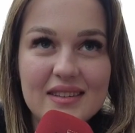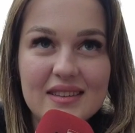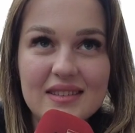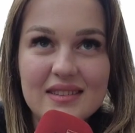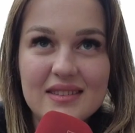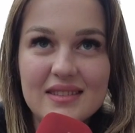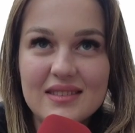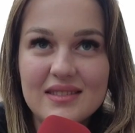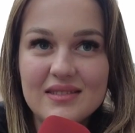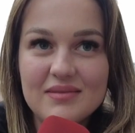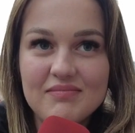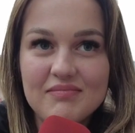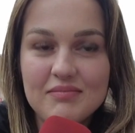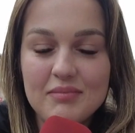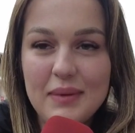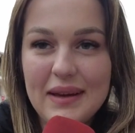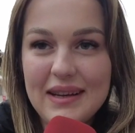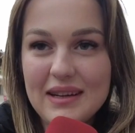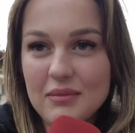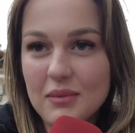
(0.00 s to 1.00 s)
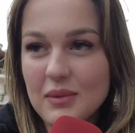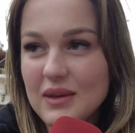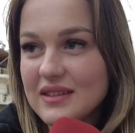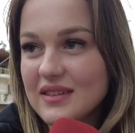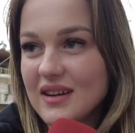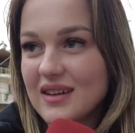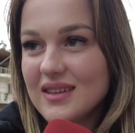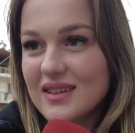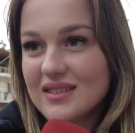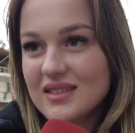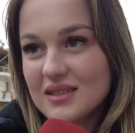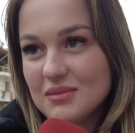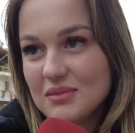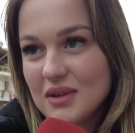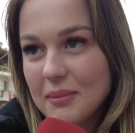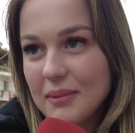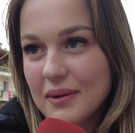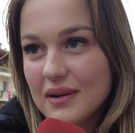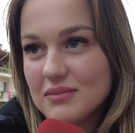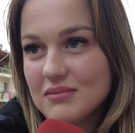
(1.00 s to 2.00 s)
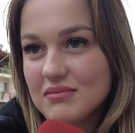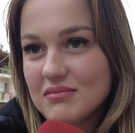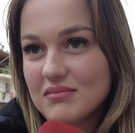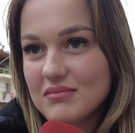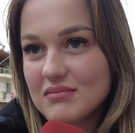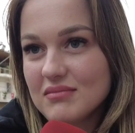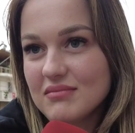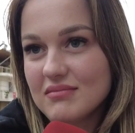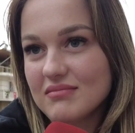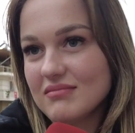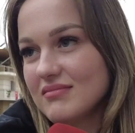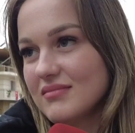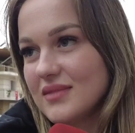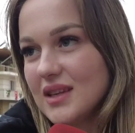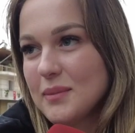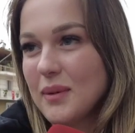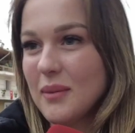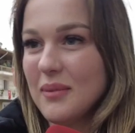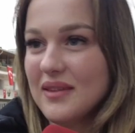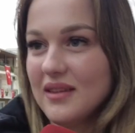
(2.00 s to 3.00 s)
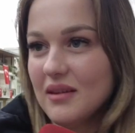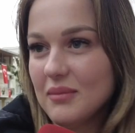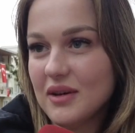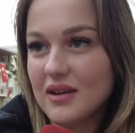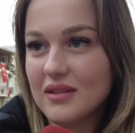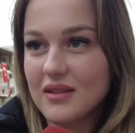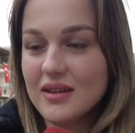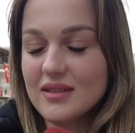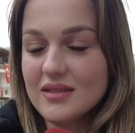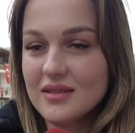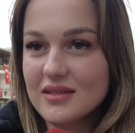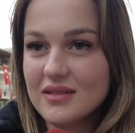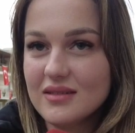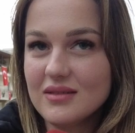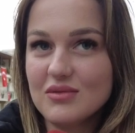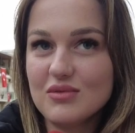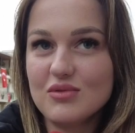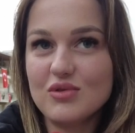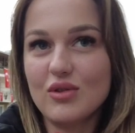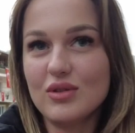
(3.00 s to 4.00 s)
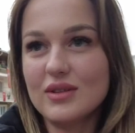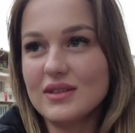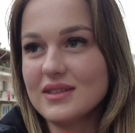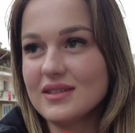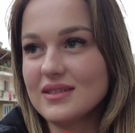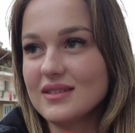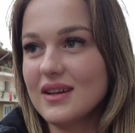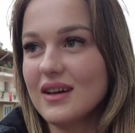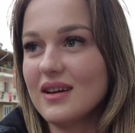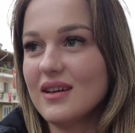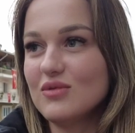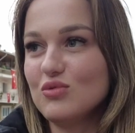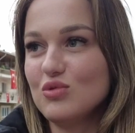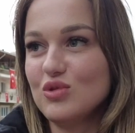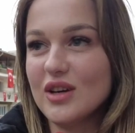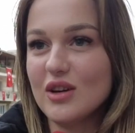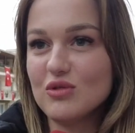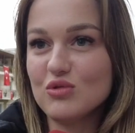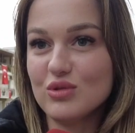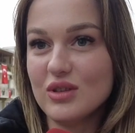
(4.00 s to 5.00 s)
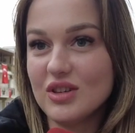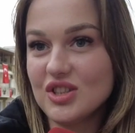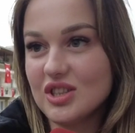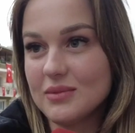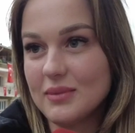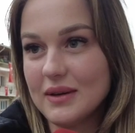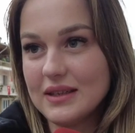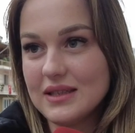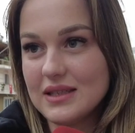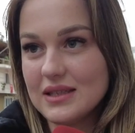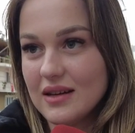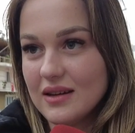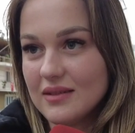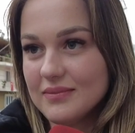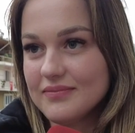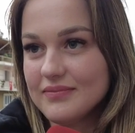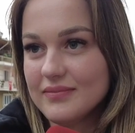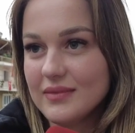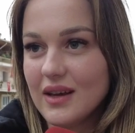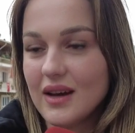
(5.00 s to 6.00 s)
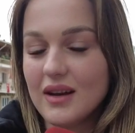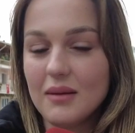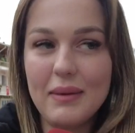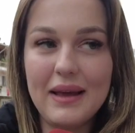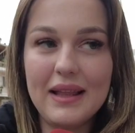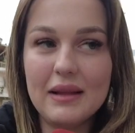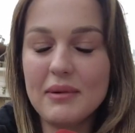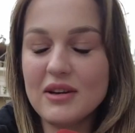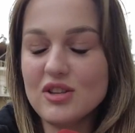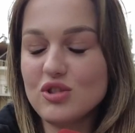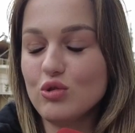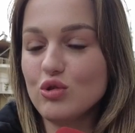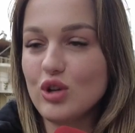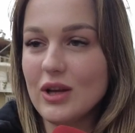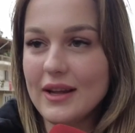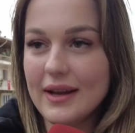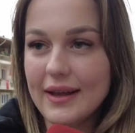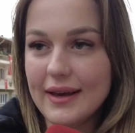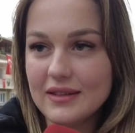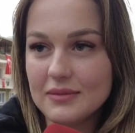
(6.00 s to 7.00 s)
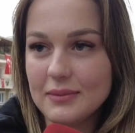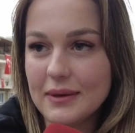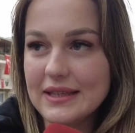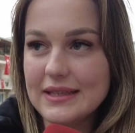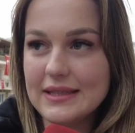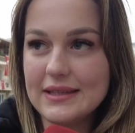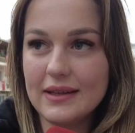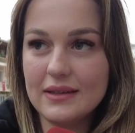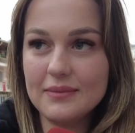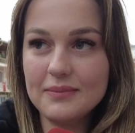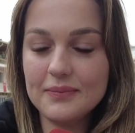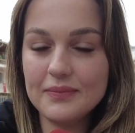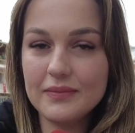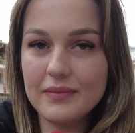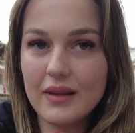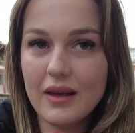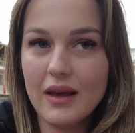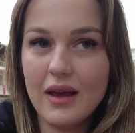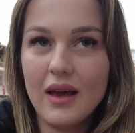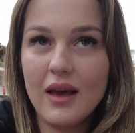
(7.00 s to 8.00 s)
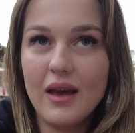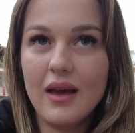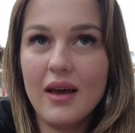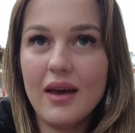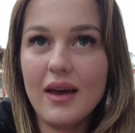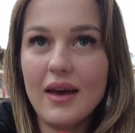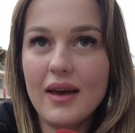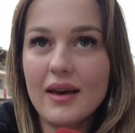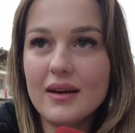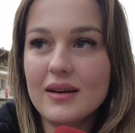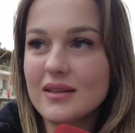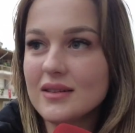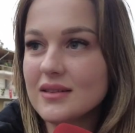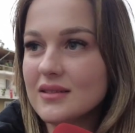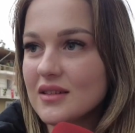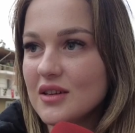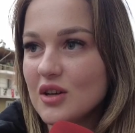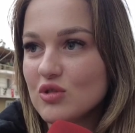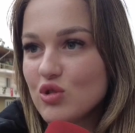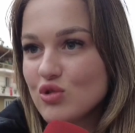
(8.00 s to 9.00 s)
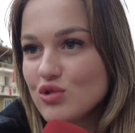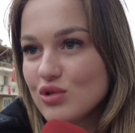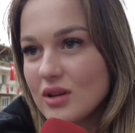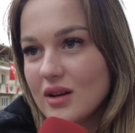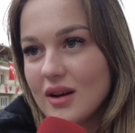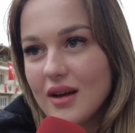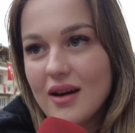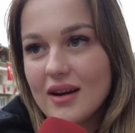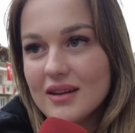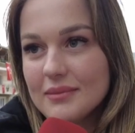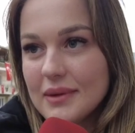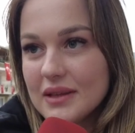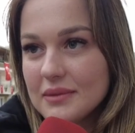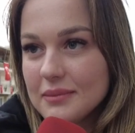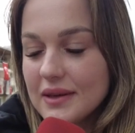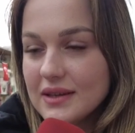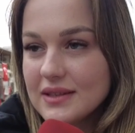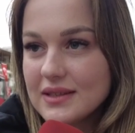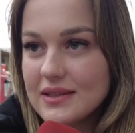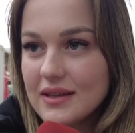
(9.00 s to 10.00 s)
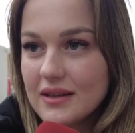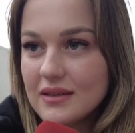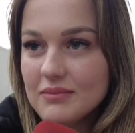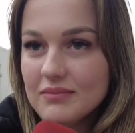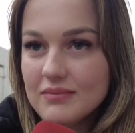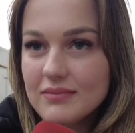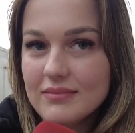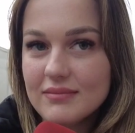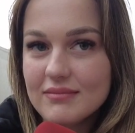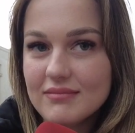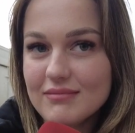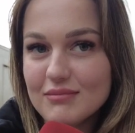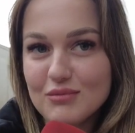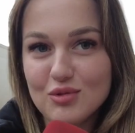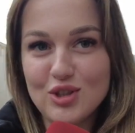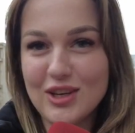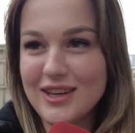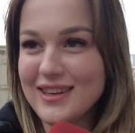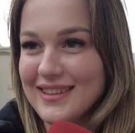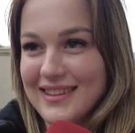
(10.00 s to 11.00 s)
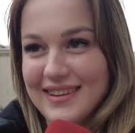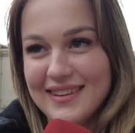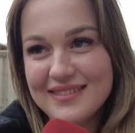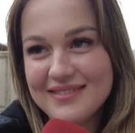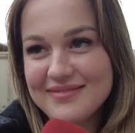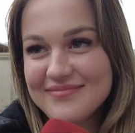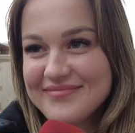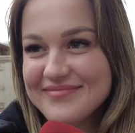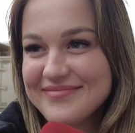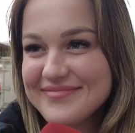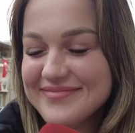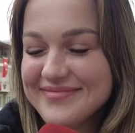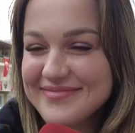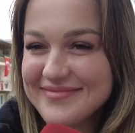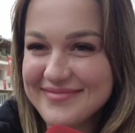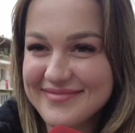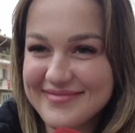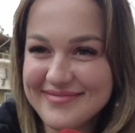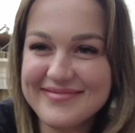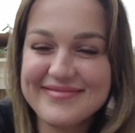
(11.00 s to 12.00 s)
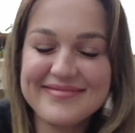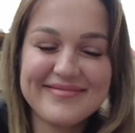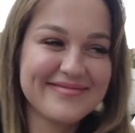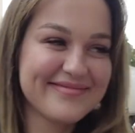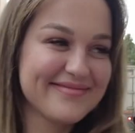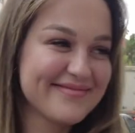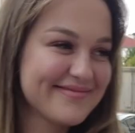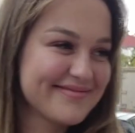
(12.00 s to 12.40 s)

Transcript: Ee, belli bir miktar yatırım yaparım. Yapabildiğim kadar. Sonrasında dünya turuna çıkmak isterim. Yani belli başlı ülkelere gitmek isterim. Ee, kadınlara, çocuklara yardım etmek isterim. Bu şekilde. Teşekkür ederim.